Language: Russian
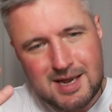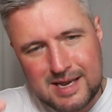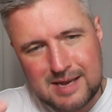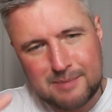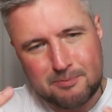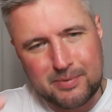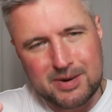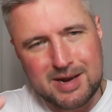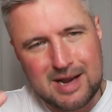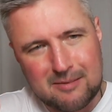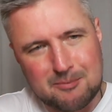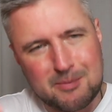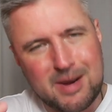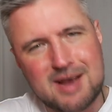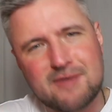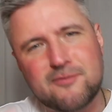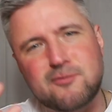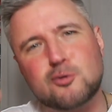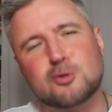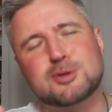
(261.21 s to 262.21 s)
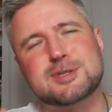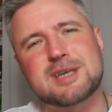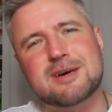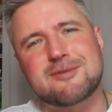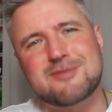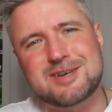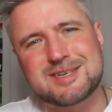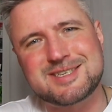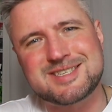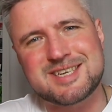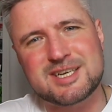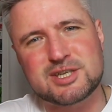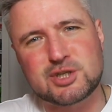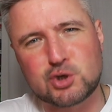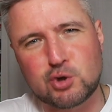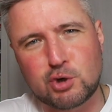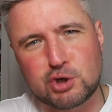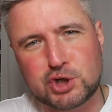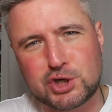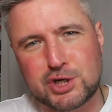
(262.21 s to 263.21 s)
и прям мои вкусовые
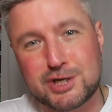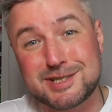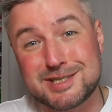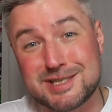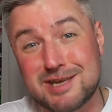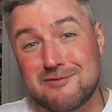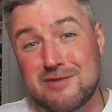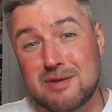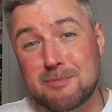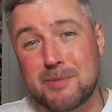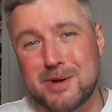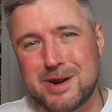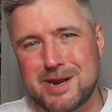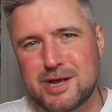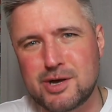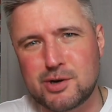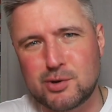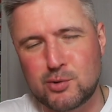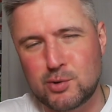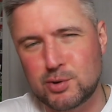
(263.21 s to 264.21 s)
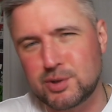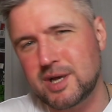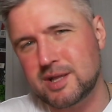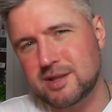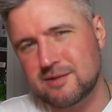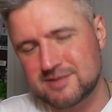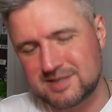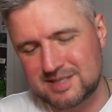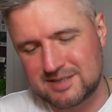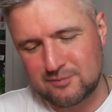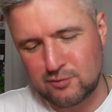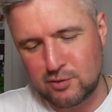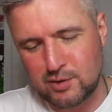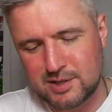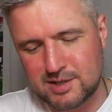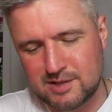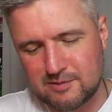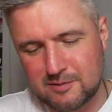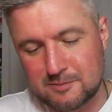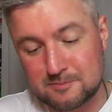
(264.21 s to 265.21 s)
сосочки завибрируют от всего
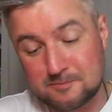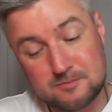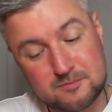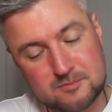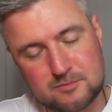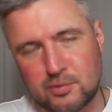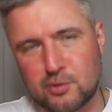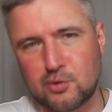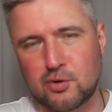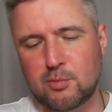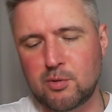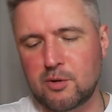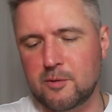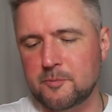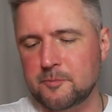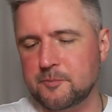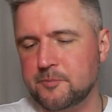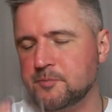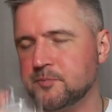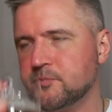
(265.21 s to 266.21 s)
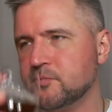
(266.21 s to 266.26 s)
этого. Пробуем?